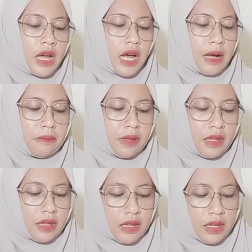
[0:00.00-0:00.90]

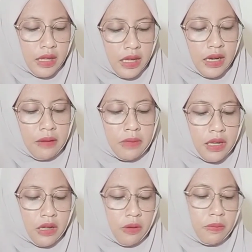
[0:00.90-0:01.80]
Amin,
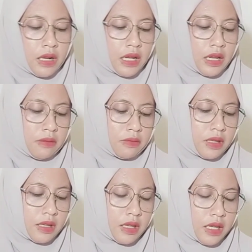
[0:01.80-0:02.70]
amin ya robbal
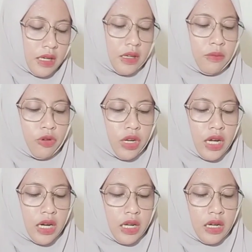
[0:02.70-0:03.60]
alamin.
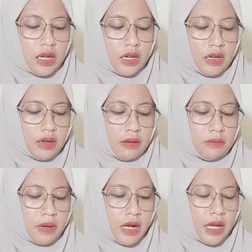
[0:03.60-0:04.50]
Kemudian
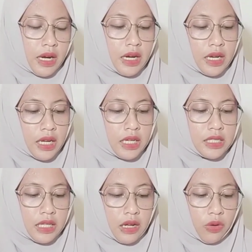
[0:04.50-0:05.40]
um, Mbak R ini
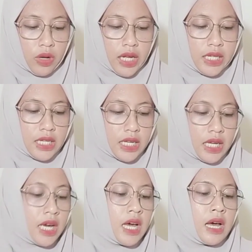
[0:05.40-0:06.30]
ngechat aku
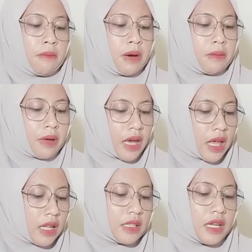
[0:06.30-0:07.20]
lagi, Mbak
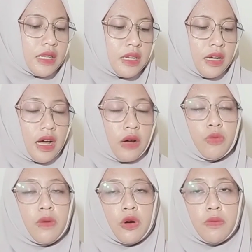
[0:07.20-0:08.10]
Mel tadi uh,
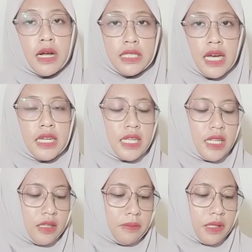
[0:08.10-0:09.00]
aku baru baca
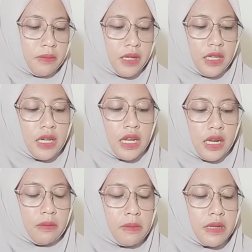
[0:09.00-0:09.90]
nih teman-teman ini dari
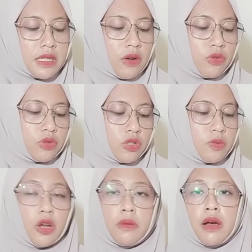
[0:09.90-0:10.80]
15 Agustus.
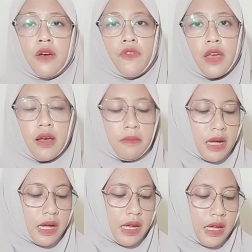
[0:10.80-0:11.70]
Mohon maaf ya
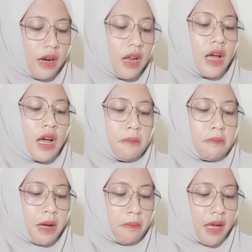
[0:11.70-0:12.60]
Mbak R.
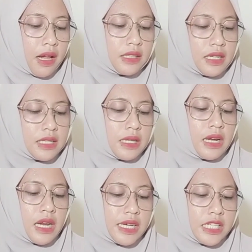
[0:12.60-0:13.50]
Mbak Mel tadi saya
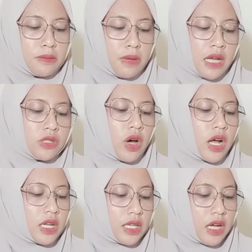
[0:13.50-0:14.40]
nangis Mbak
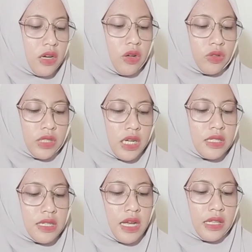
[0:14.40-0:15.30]
soalnya dokter
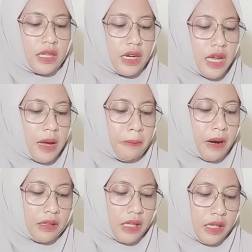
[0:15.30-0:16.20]
psikiater yang
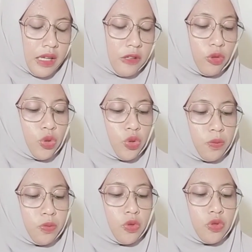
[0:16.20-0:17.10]
prakteknya
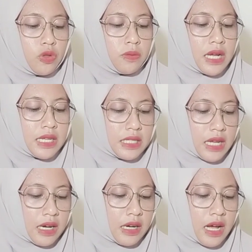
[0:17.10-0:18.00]
tutup
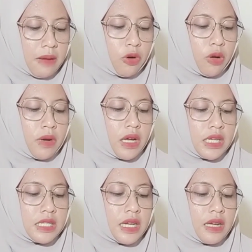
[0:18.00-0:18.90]
17-an. Nah, belum
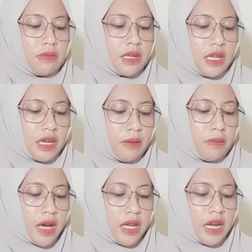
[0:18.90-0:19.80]
lagi saya mikirin
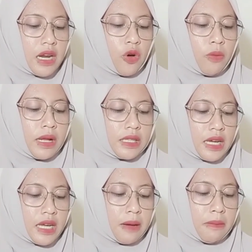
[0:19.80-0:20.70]
biaya dan obatnya
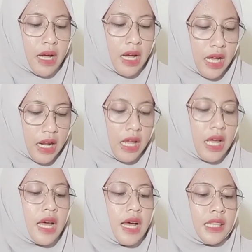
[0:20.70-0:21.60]
yang mahal.
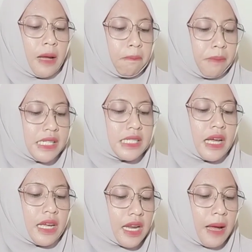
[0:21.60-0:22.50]
Tapi
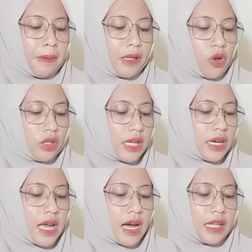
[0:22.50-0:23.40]
saya dapat
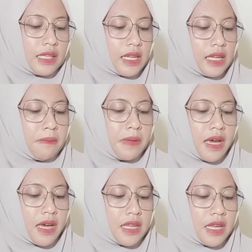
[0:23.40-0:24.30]
dokter yang katanya
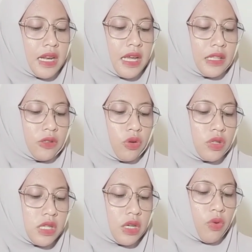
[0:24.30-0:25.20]
biayanya lihat
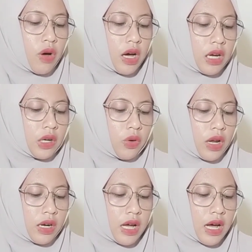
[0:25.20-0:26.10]
kondisi keuangan
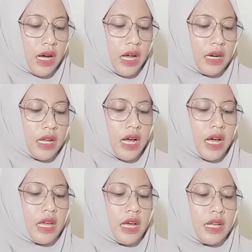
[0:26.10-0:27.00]
keluarga karena
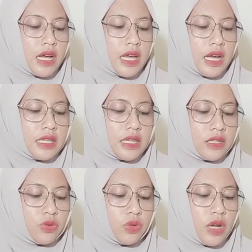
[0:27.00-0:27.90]
ay ayahnya
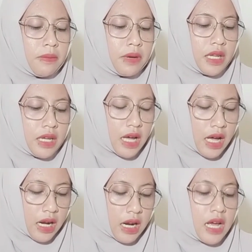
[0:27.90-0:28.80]
sudah
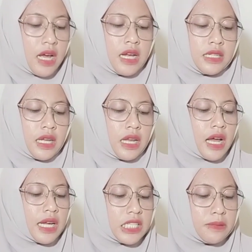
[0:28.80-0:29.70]
meninggal. Saya
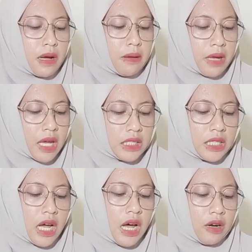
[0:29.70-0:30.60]
nangis Mbak Mel
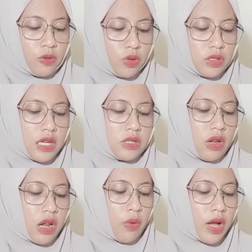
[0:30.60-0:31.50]
terharu, saya
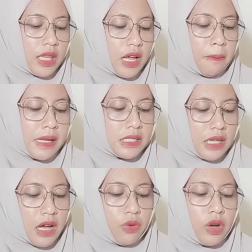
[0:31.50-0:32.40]
solawatan
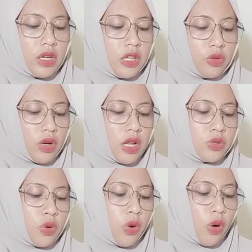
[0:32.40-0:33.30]
pasrah udah gitu
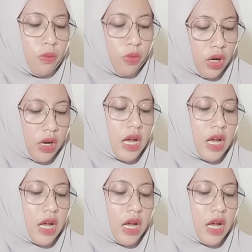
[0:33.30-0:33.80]
langsung kobol.